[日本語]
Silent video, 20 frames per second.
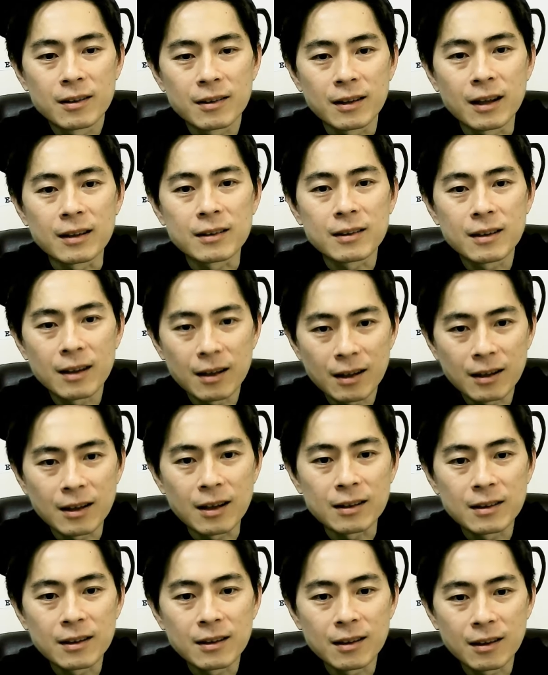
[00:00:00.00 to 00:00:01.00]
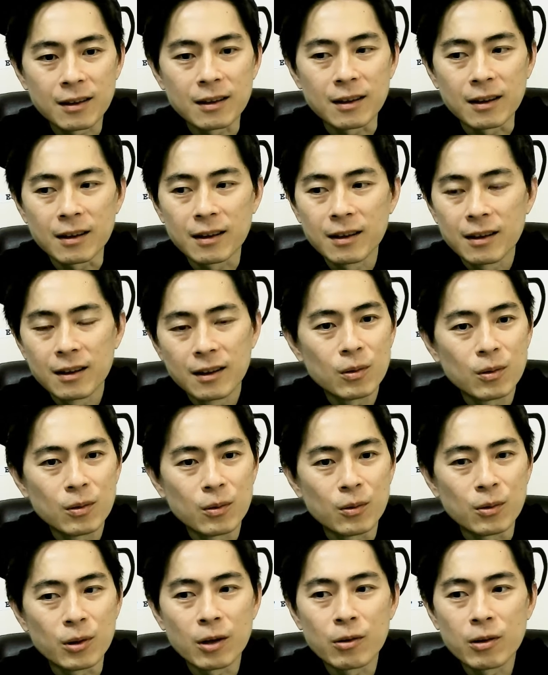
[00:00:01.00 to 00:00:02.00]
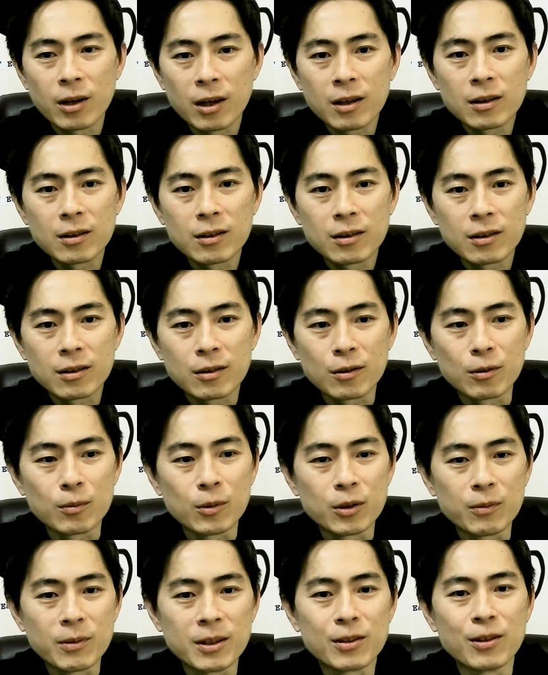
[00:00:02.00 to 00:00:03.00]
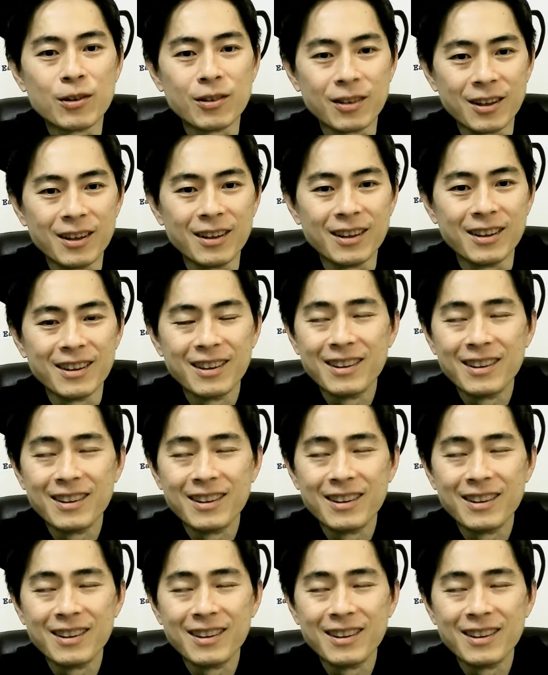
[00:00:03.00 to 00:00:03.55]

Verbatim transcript: なったらなったで、おやおやって思いますよね